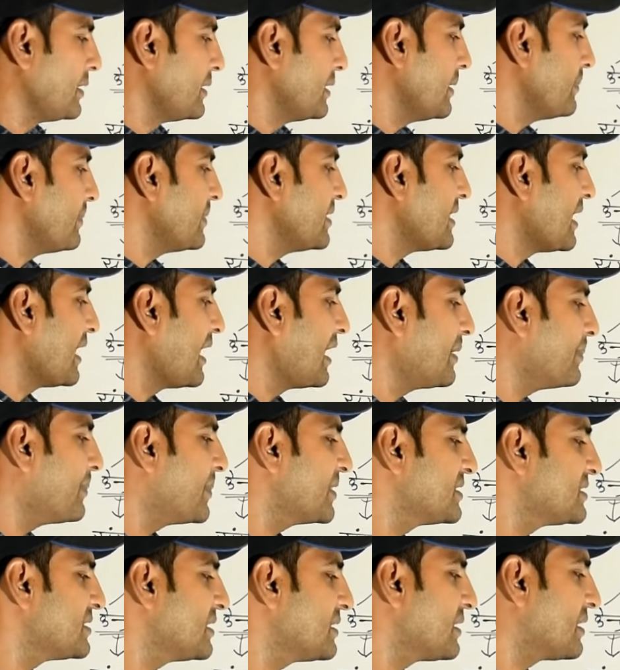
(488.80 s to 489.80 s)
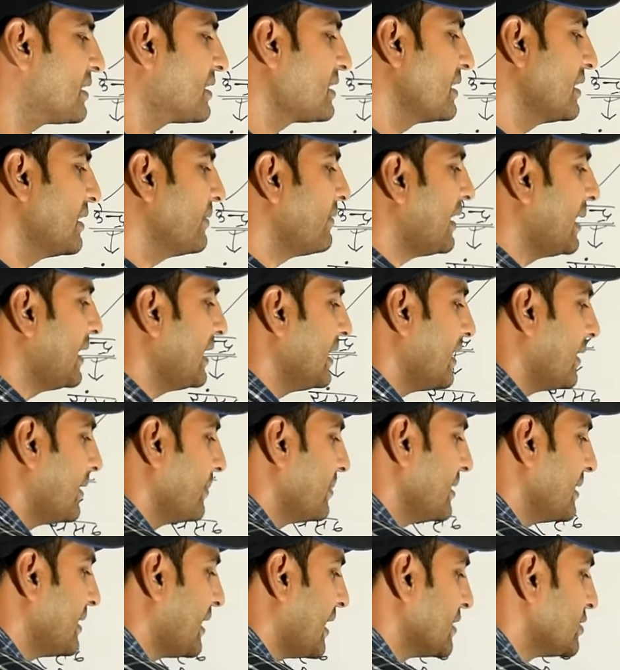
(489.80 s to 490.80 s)
ये विधान परिषद रखने वाले
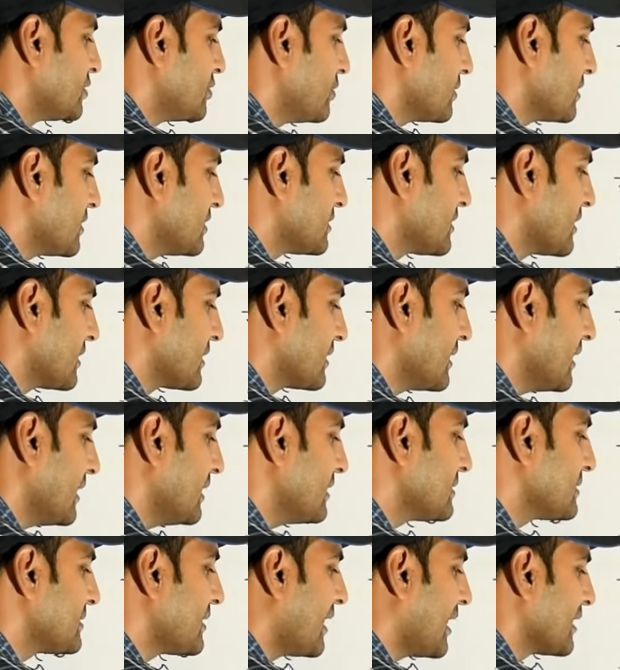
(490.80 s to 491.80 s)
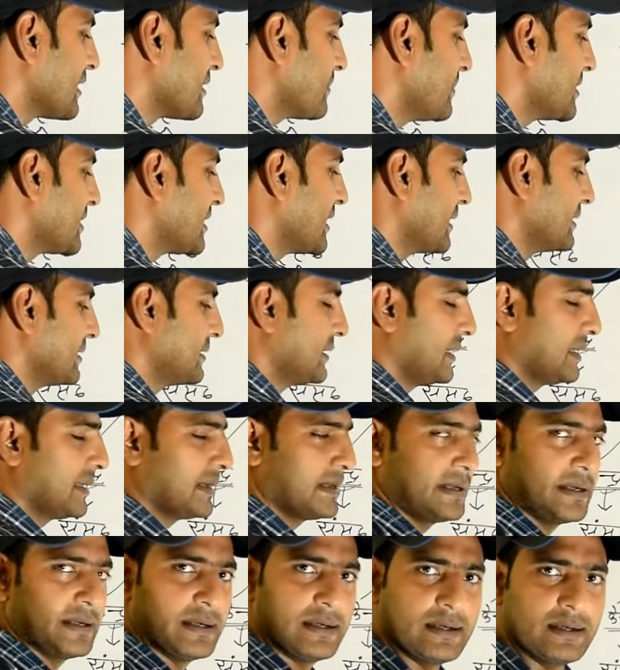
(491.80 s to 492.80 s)
अभी राज्यों की संख्या सात बताई जा
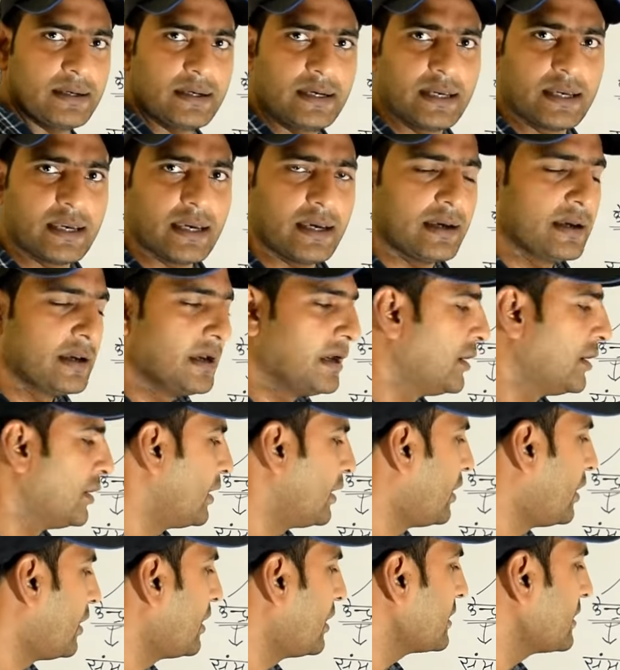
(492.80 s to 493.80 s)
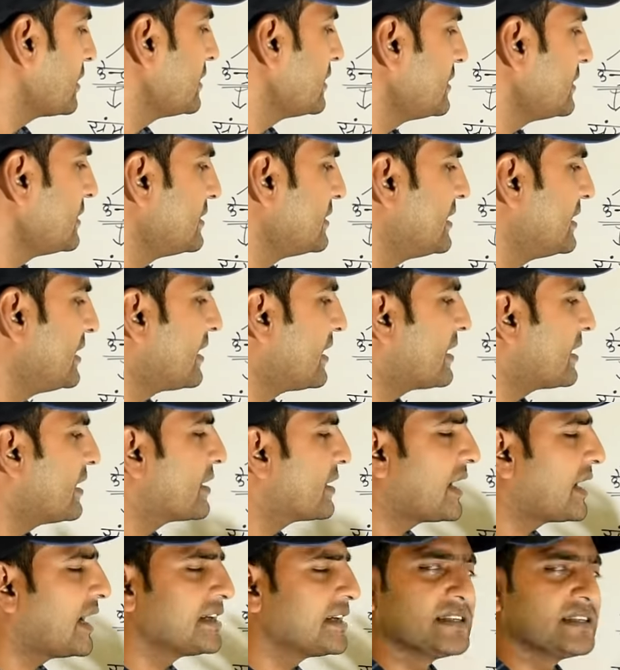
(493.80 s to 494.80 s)
रही है ठीक है और ये अगर
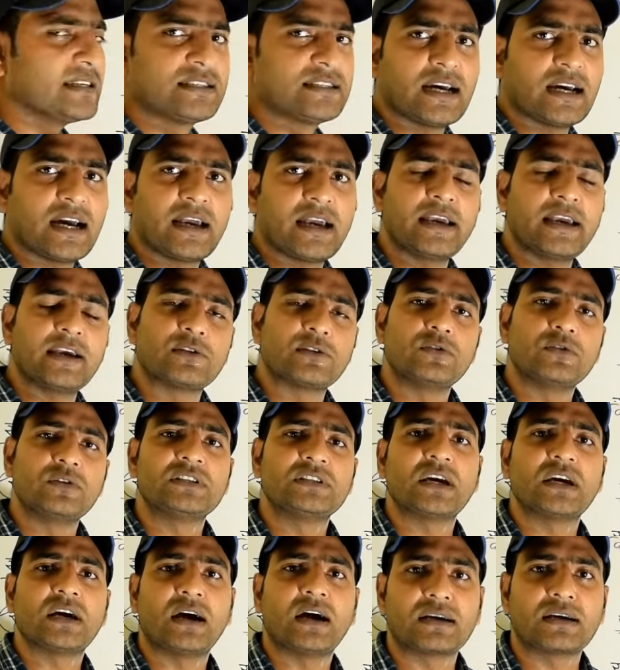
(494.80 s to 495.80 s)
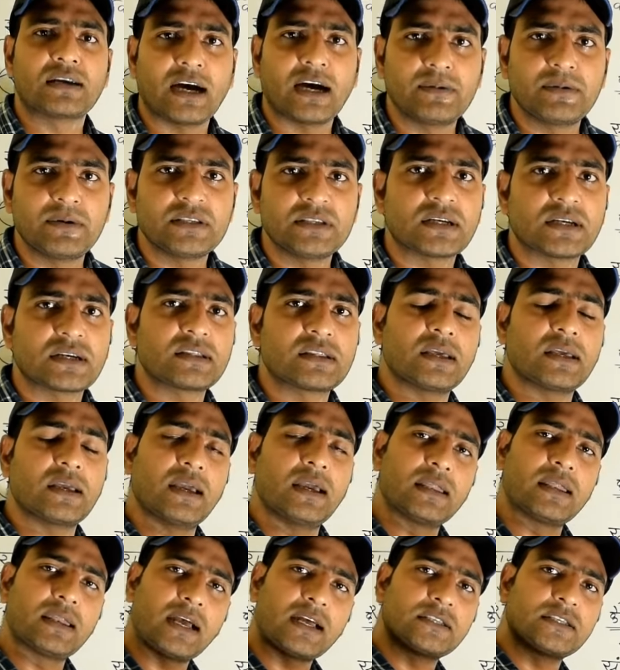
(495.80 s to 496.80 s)
राज्य चाहे तो इसे हटा भी सकते
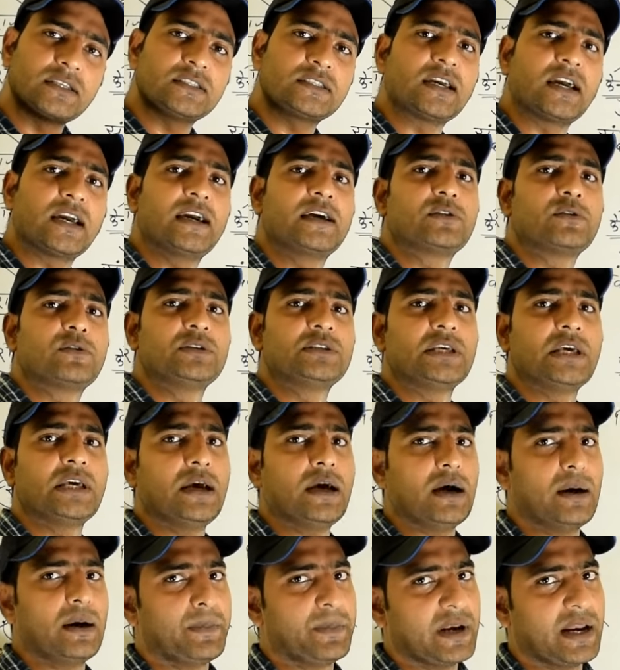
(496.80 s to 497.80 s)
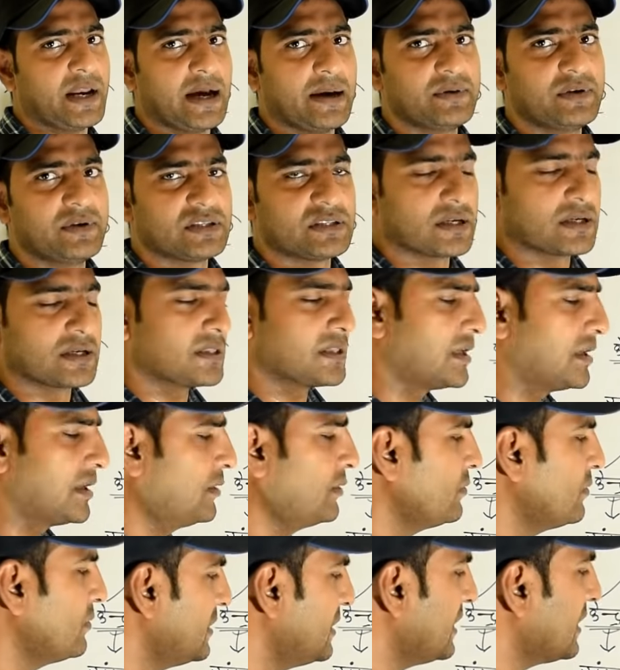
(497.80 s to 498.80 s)
हैं राज्य चाहे तो तो इसे अपना भी सकते
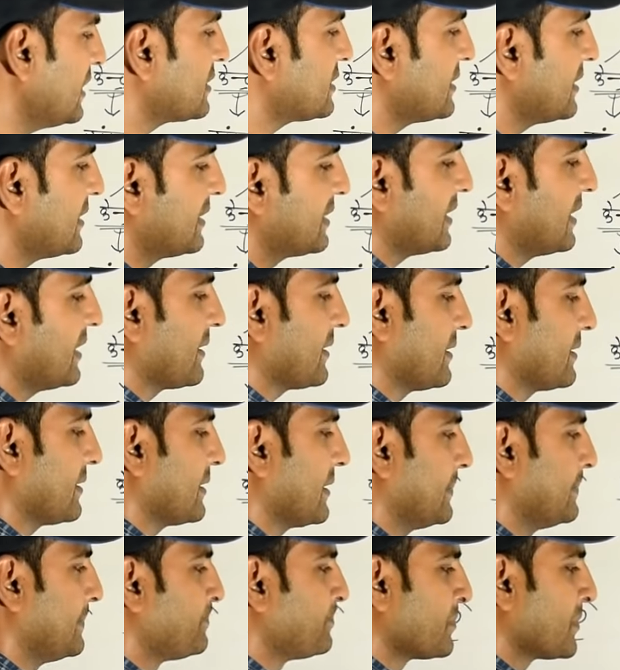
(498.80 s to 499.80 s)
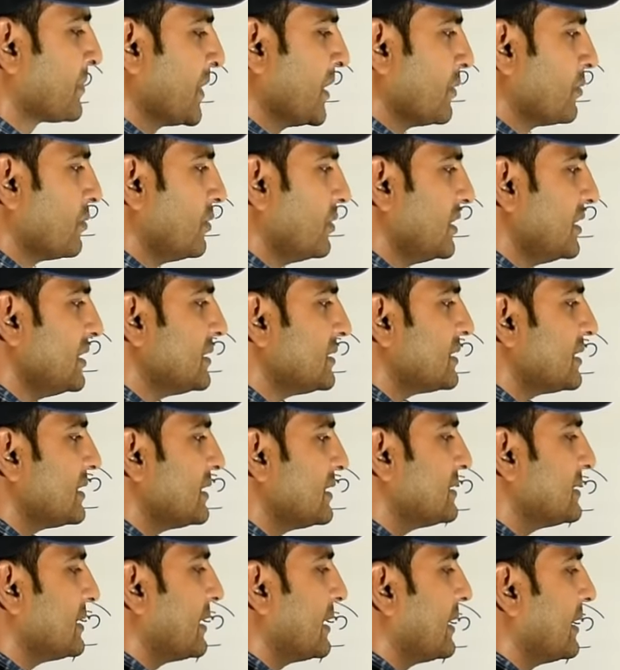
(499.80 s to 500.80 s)
हैं तो ये चलता रहता है तो इस
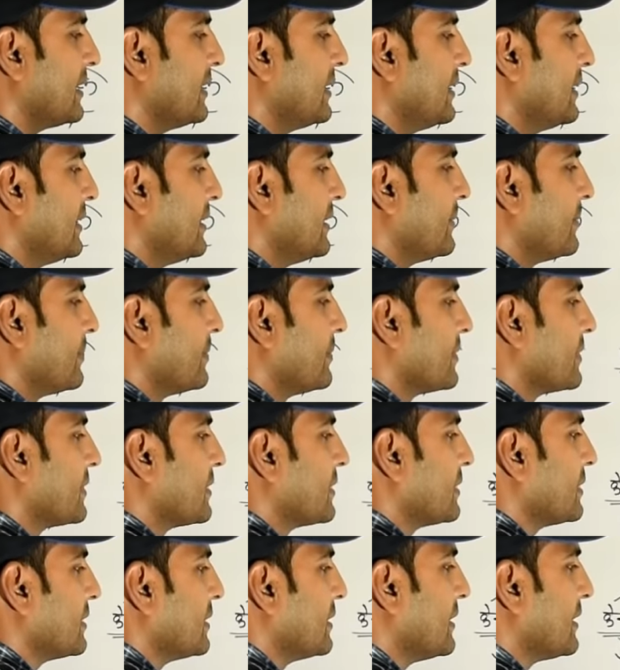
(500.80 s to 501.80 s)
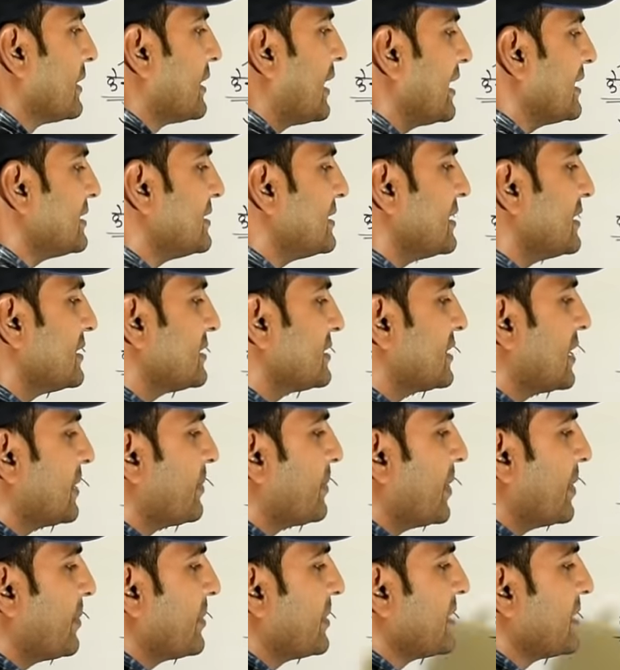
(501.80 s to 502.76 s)
तरह से राज्य स्तर पर